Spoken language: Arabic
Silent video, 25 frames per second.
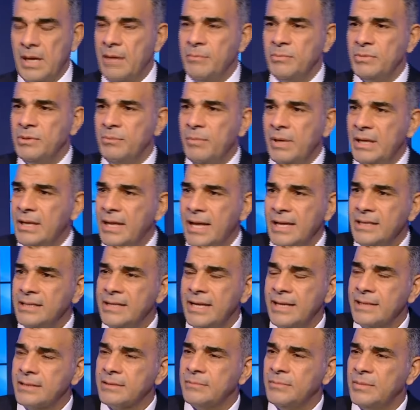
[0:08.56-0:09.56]
ما
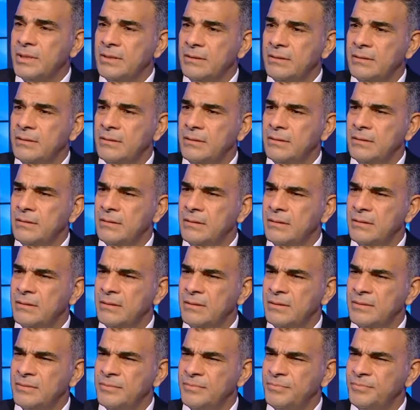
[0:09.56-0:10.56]
لهاش لازمه لا
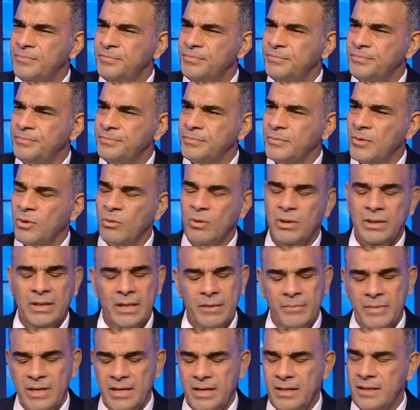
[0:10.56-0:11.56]
لازم تقول
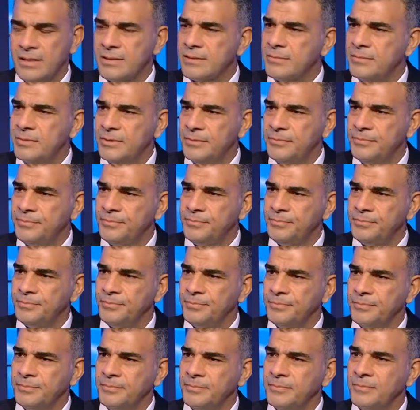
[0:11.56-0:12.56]
والله ما لها لازمه طالما
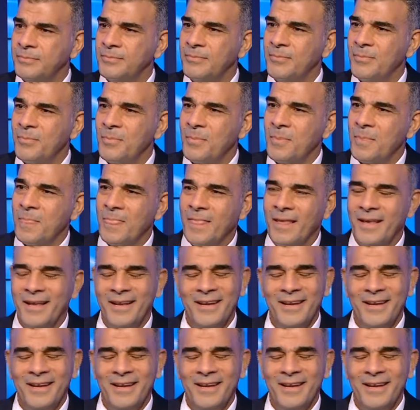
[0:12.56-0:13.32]
جيت لازم